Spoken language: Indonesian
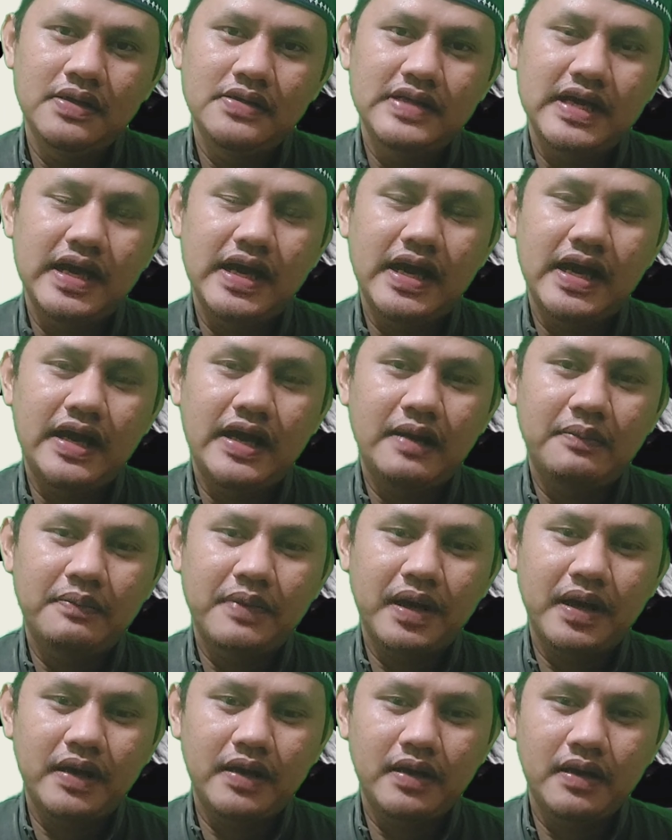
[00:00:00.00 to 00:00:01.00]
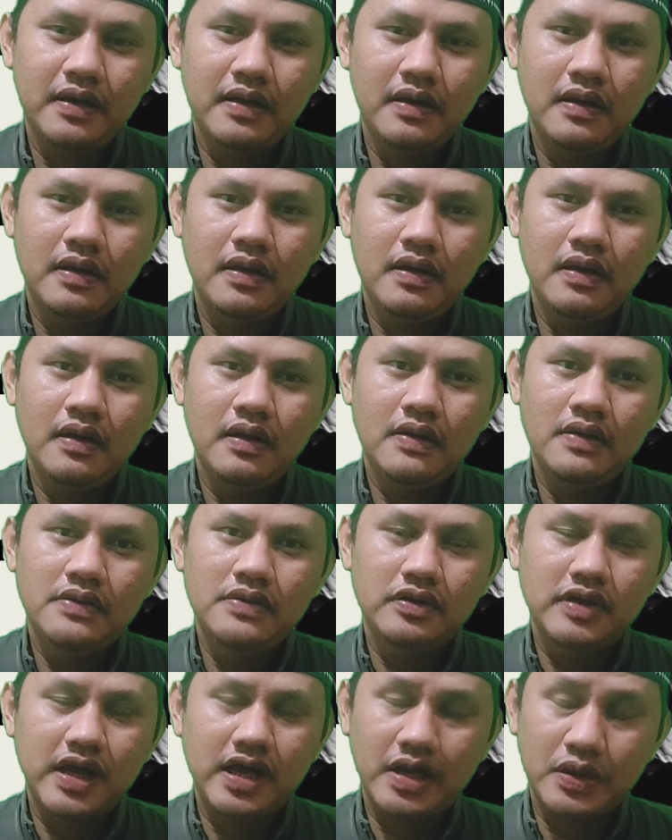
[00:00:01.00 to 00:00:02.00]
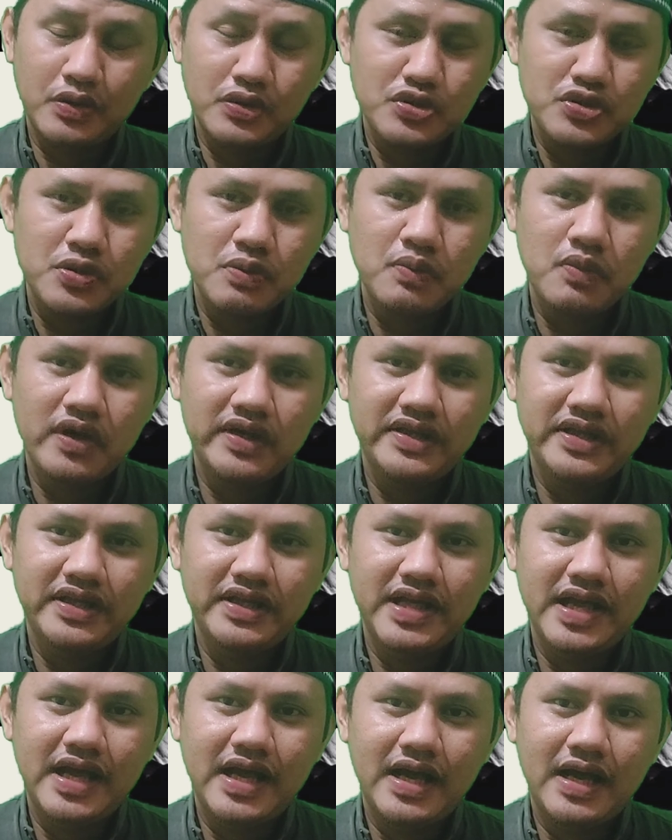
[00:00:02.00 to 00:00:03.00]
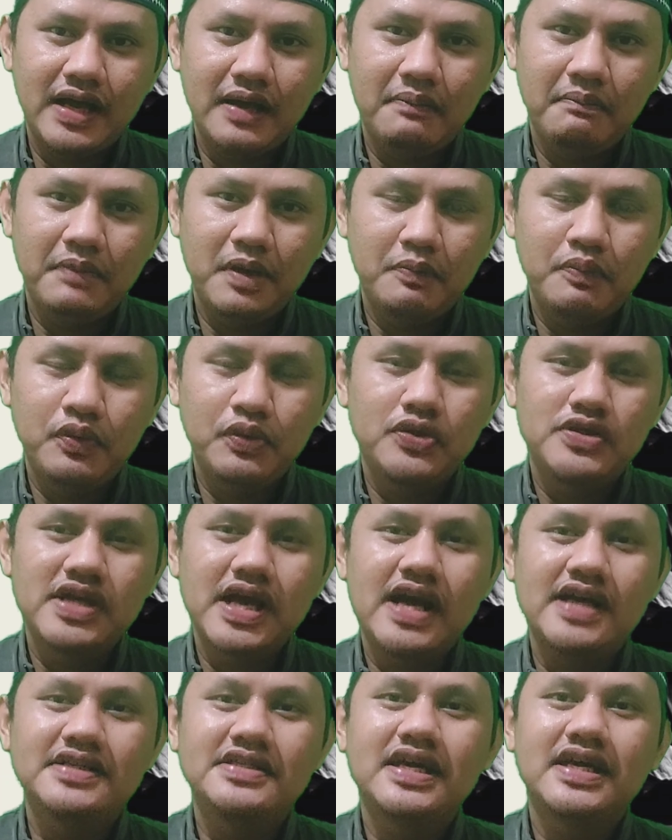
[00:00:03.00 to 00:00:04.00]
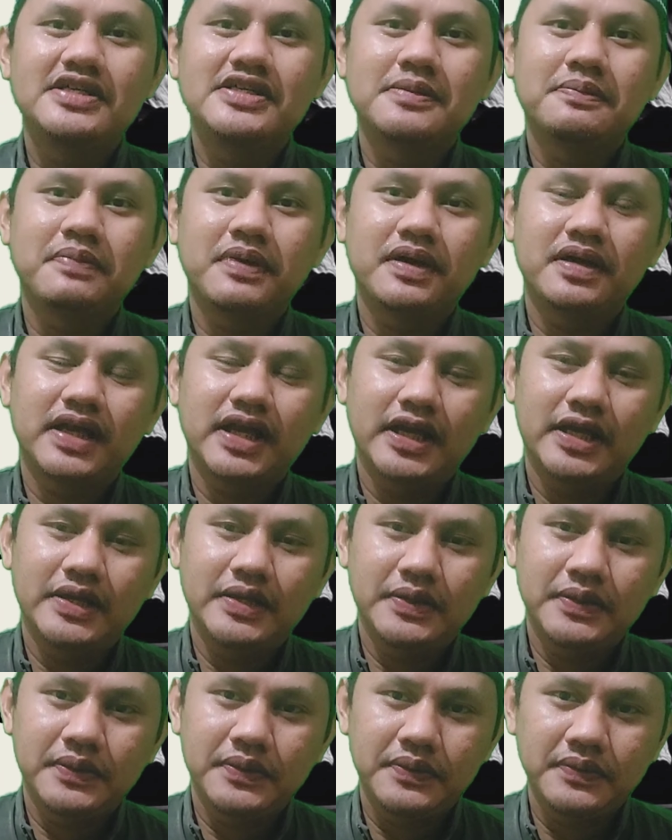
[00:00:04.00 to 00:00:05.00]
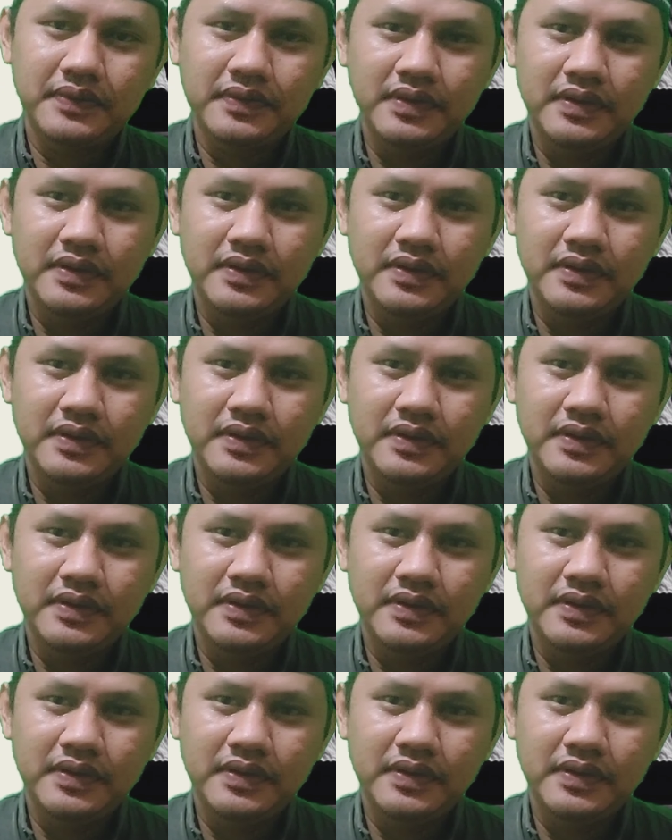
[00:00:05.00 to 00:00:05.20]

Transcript: Saya harapkan saudaraku semua tidak berputus asa seperti itu.